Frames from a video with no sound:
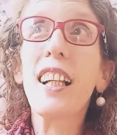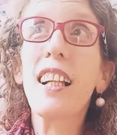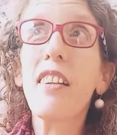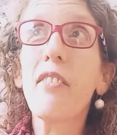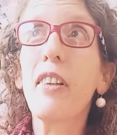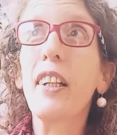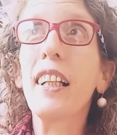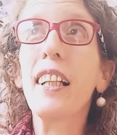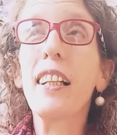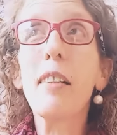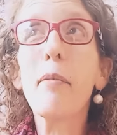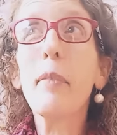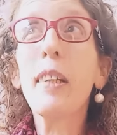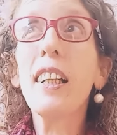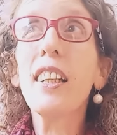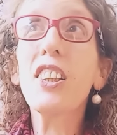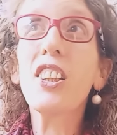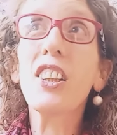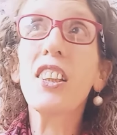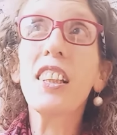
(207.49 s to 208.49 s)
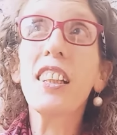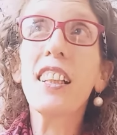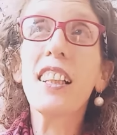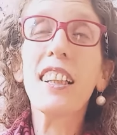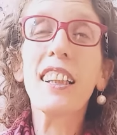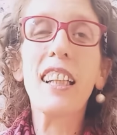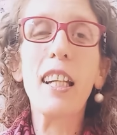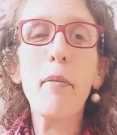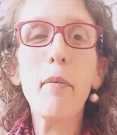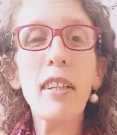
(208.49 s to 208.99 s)
lá vem a
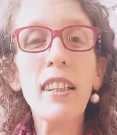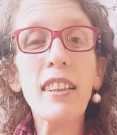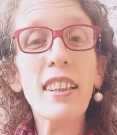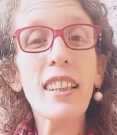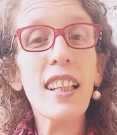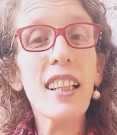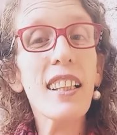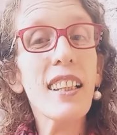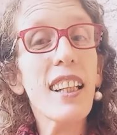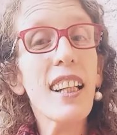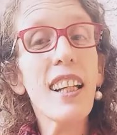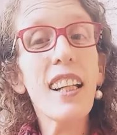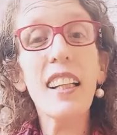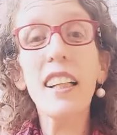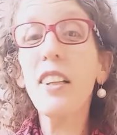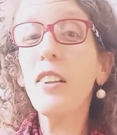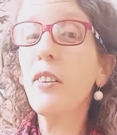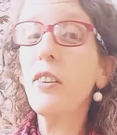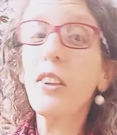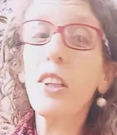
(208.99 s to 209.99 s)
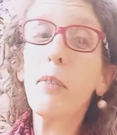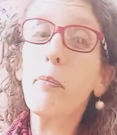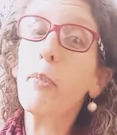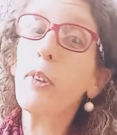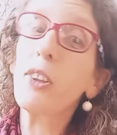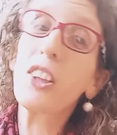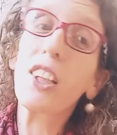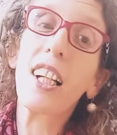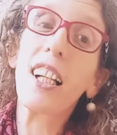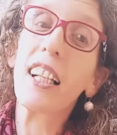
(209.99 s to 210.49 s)
magia, que me incendeia o
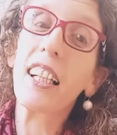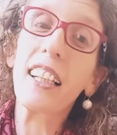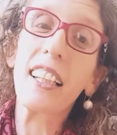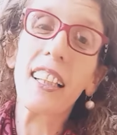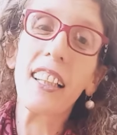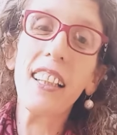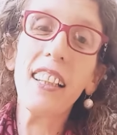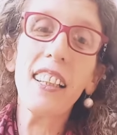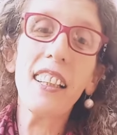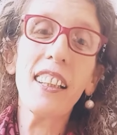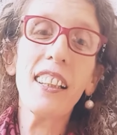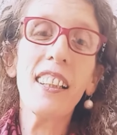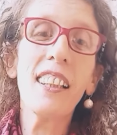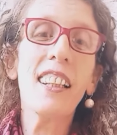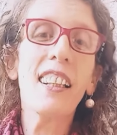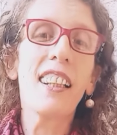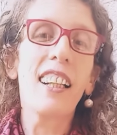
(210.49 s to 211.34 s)
corpo de alegria.